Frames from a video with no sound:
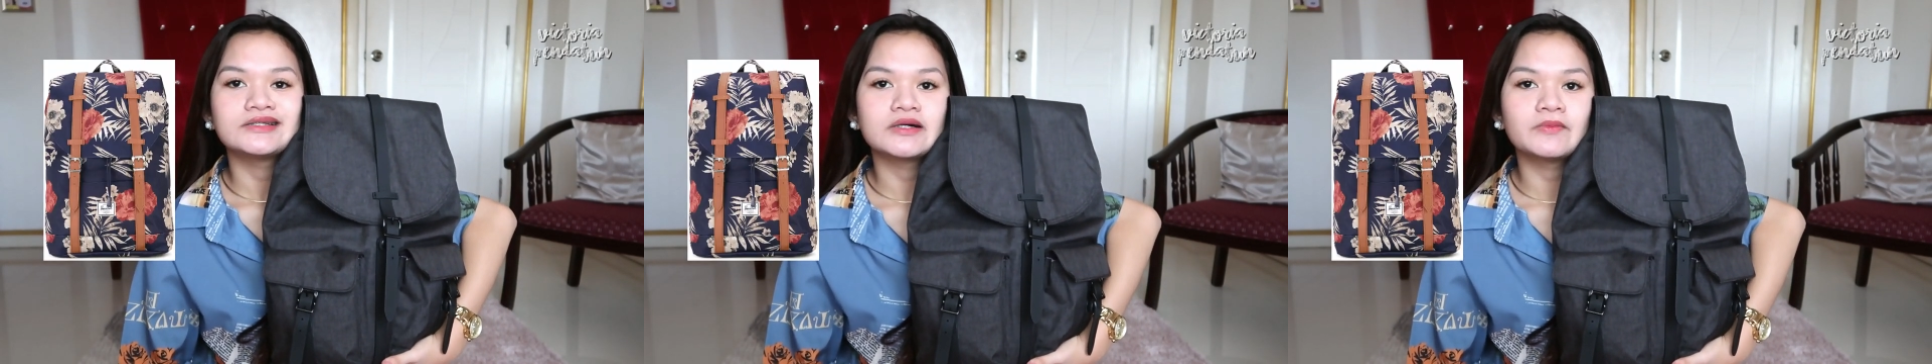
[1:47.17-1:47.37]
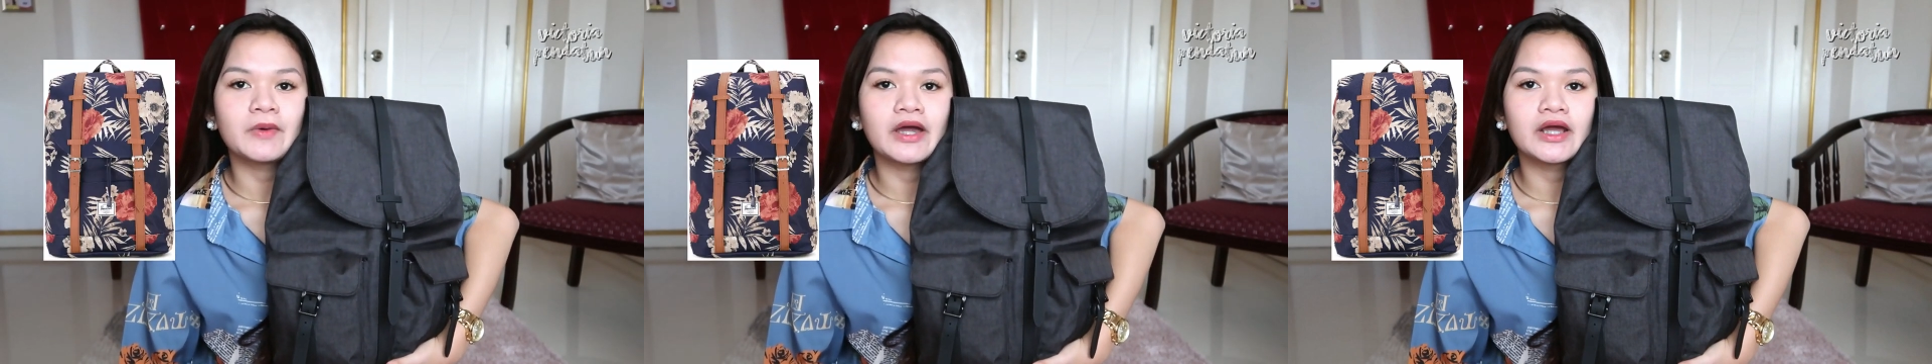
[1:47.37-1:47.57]

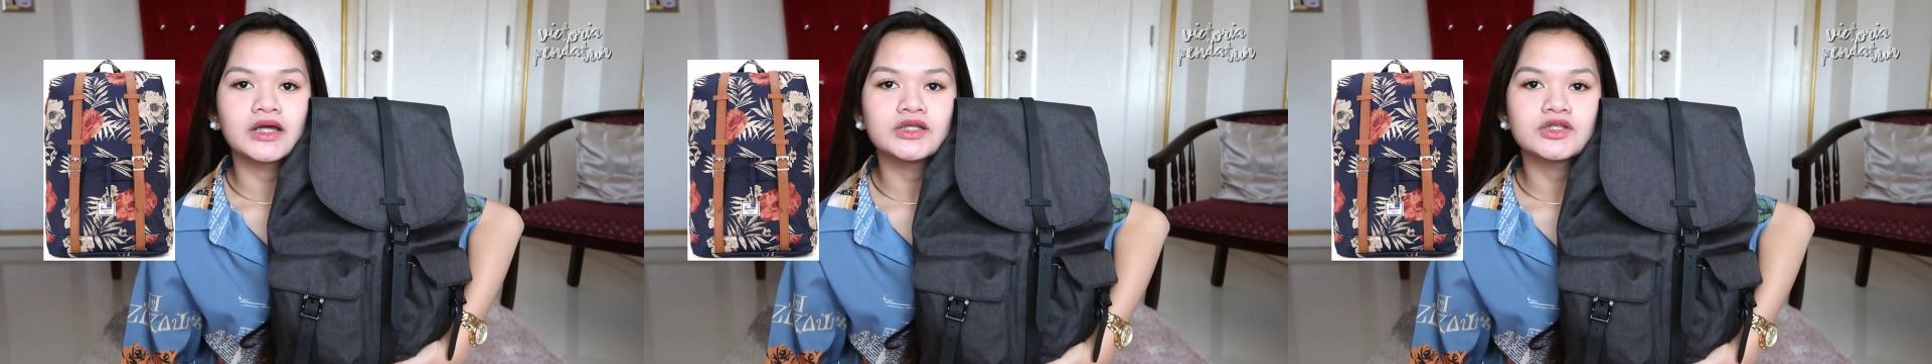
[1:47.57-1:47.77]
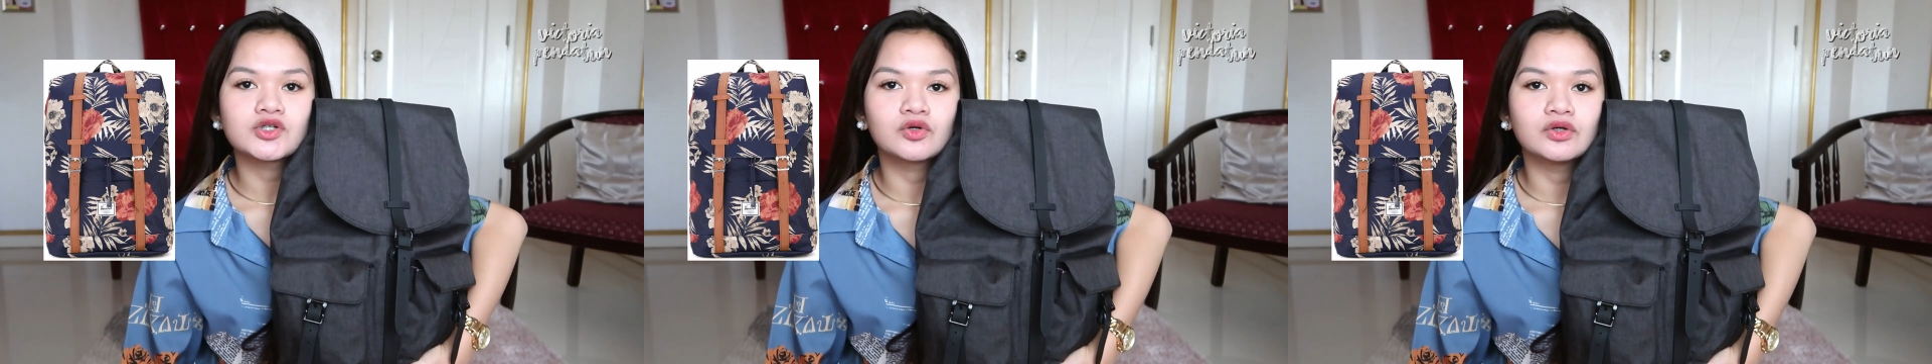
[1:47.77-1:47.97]
sa
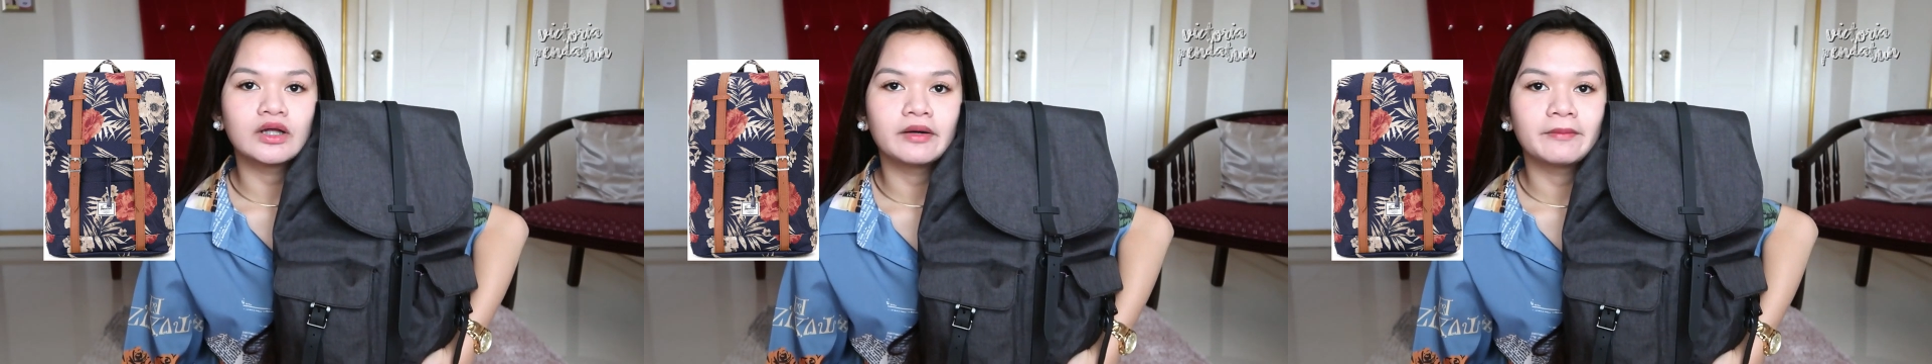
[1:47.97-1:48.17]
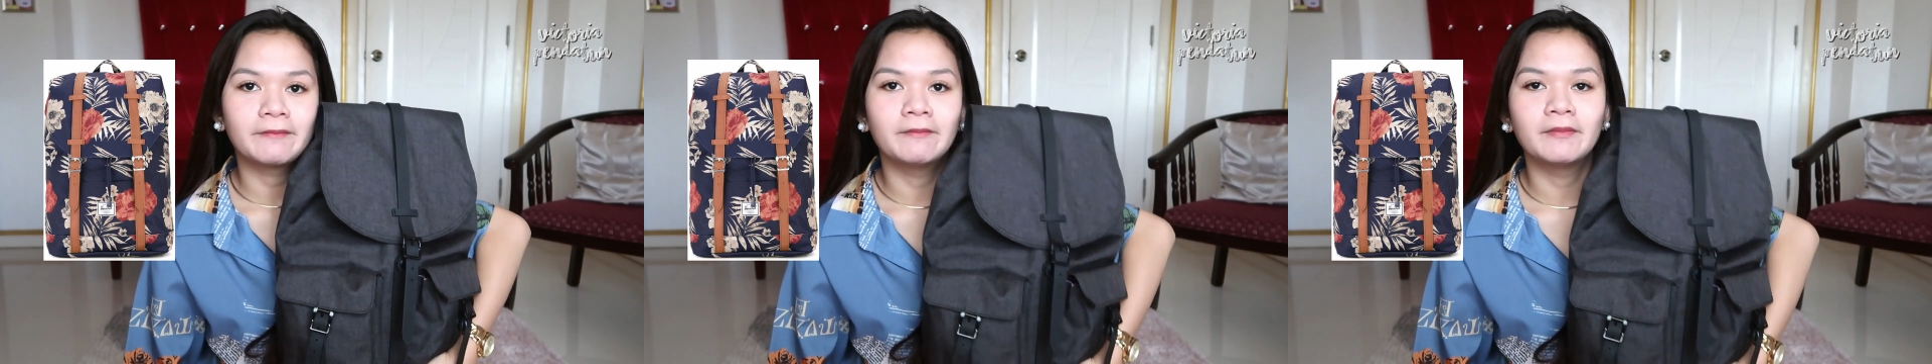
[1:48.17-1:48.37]
parents ko
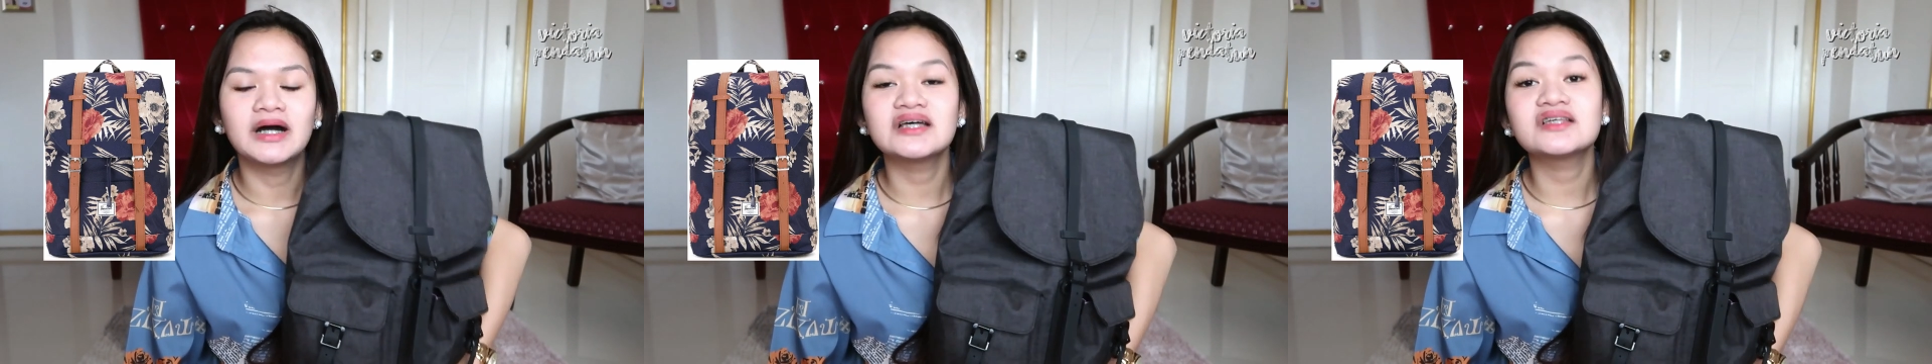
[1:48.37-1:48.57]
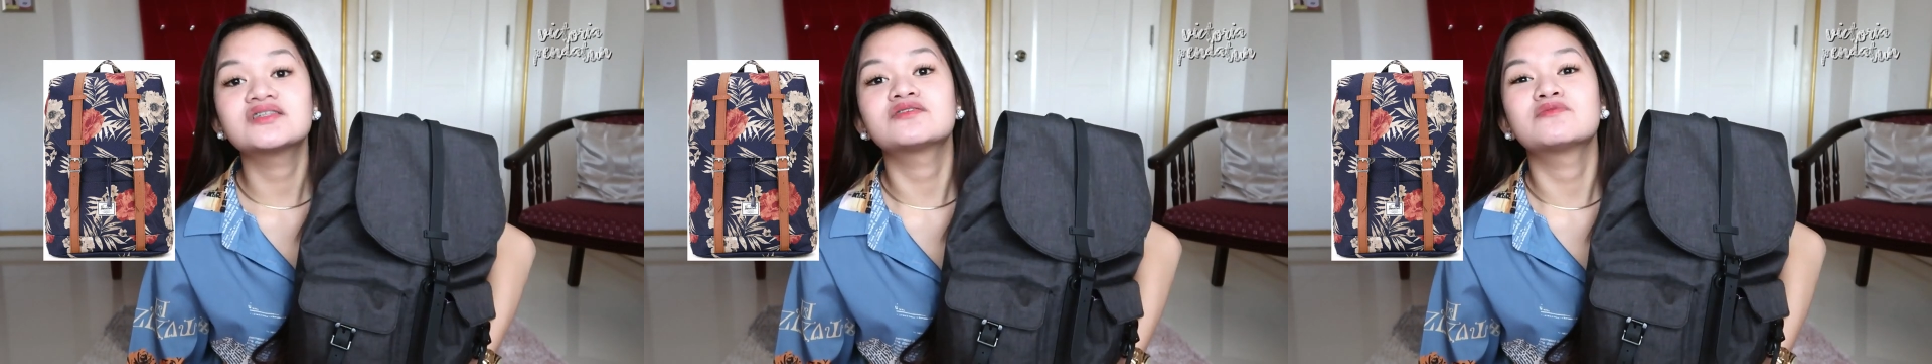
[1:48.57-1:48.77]
ng
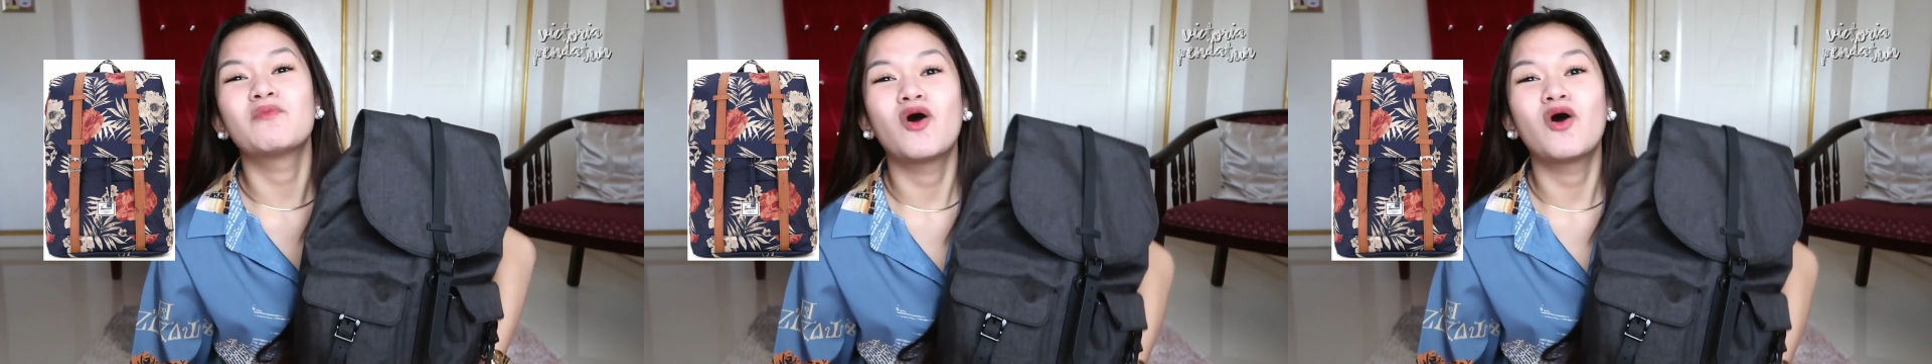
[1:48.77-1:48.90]
mas